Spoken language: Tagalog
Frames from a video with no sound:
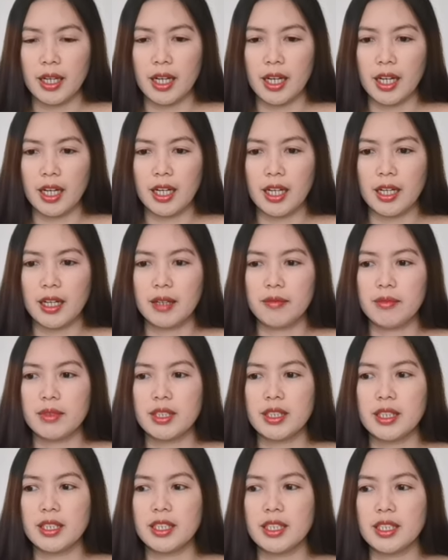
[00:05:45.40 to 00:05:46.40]
uh,
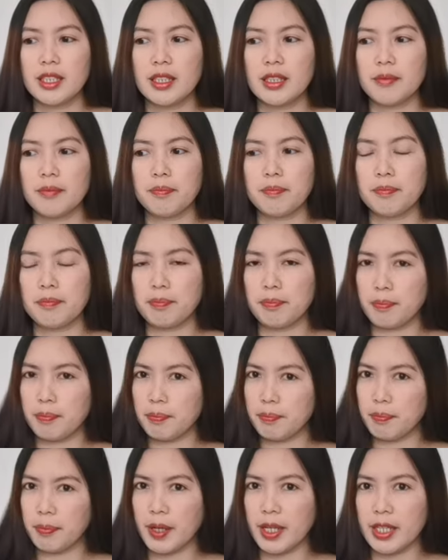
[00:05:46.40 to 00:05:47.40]
magiging
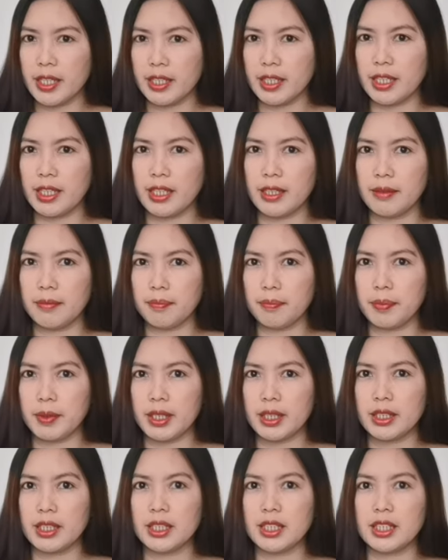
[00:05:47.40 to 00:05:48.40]
part,
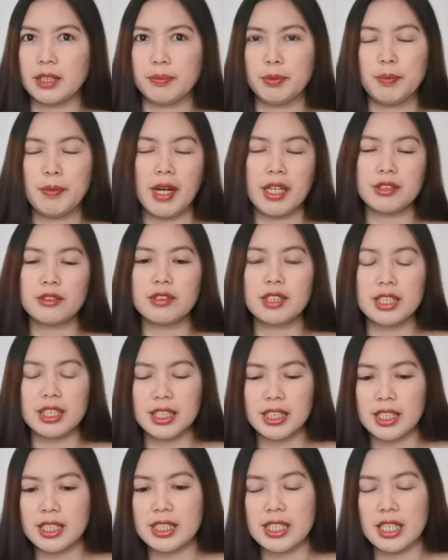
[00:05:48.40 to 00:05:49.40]
pag nas, pumasok ka
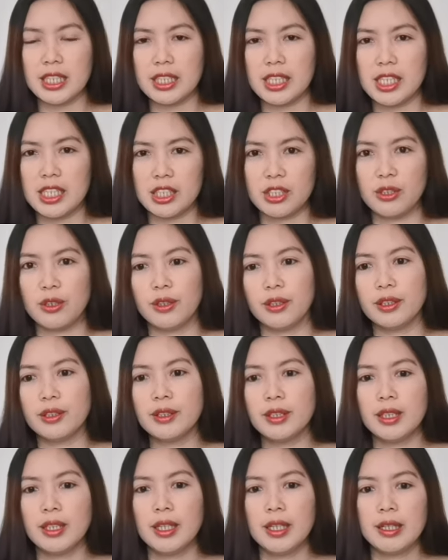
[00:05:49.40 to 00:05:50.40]
na sa isang
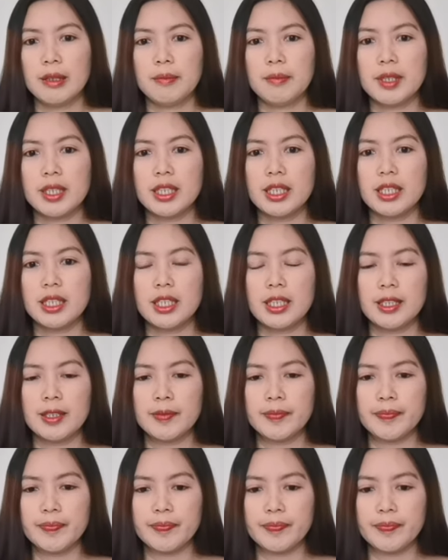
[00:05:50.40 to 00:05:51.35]
relasyon, magiging